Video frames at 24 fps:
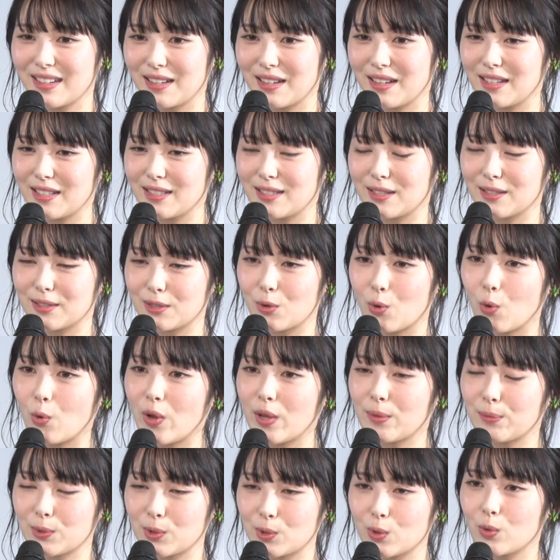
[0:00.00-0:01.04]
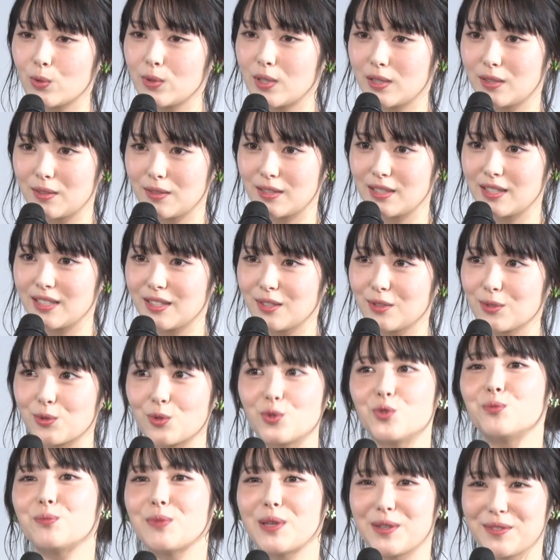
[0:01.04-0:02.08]
やはりなんかご縁もそうですし、ちょっ
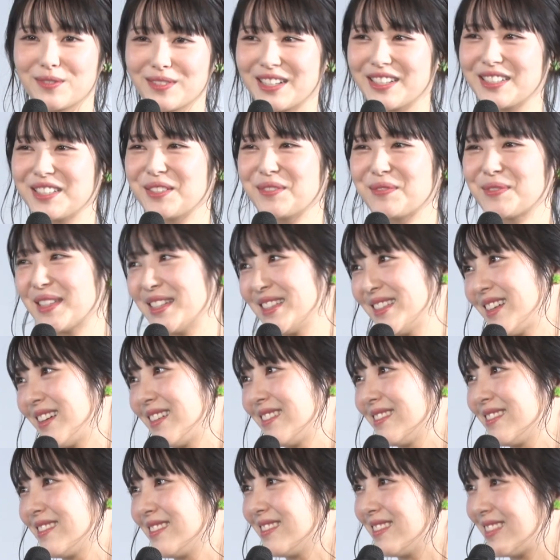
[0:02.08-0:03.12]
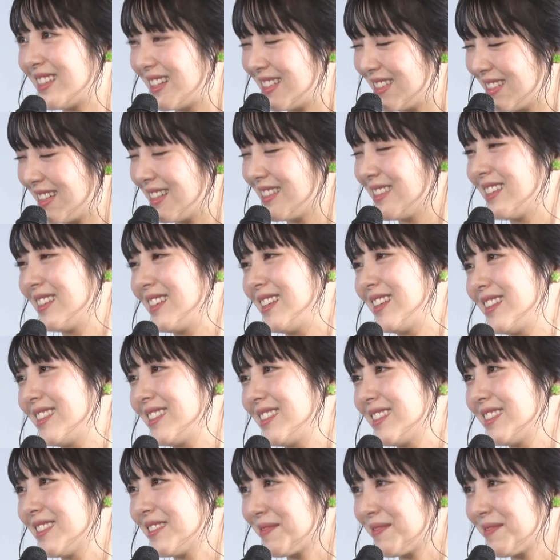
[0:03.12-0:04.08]
と運命を感じました。嬉しかったです。